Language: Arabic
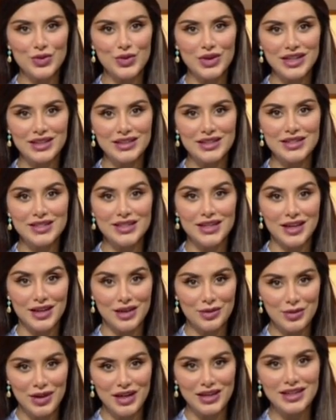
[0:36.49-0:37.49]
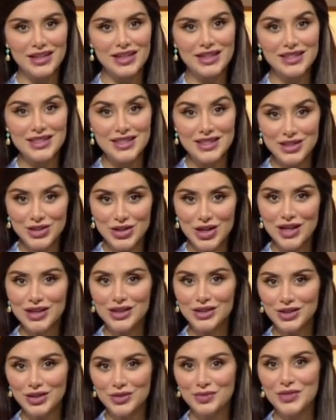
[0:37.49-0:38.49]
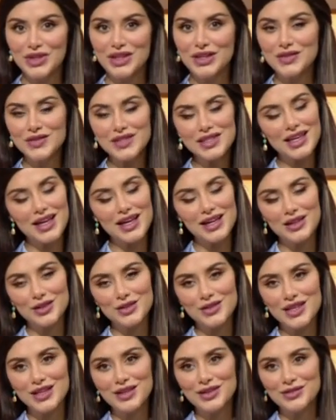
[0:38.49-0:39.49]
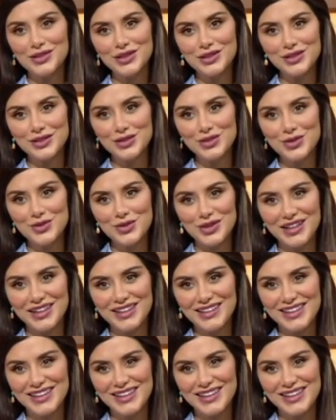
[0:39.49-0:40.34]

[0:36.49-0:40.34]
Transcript: وليد السحيباني استشاري الطب النفسي أهلا وسهلا فيك دكتور وليد